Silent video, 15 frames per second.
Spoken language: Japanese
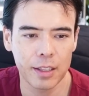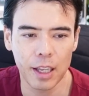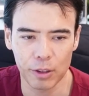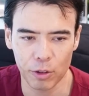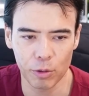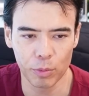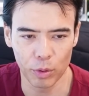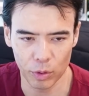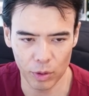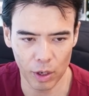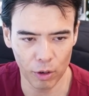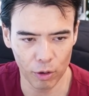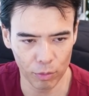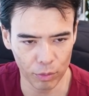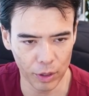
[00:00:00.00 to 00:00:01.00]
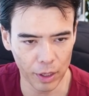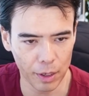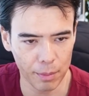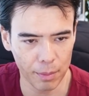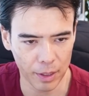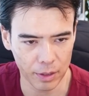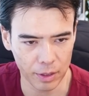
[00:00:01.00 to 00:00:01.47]
だと僕は思い
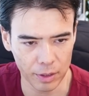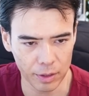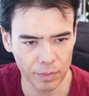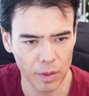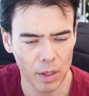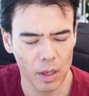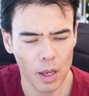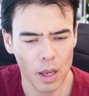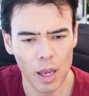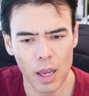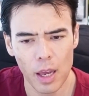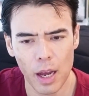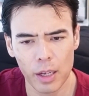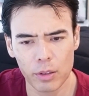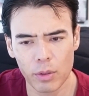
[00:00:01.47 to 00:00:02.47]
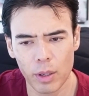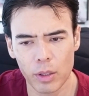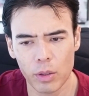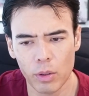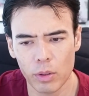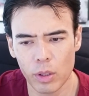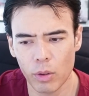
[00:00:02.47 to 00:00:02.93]
ます。えー、あとは
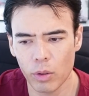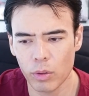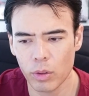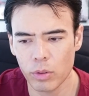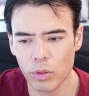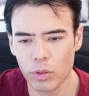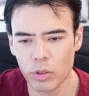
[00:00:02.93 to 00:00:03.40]
今日日本のニュー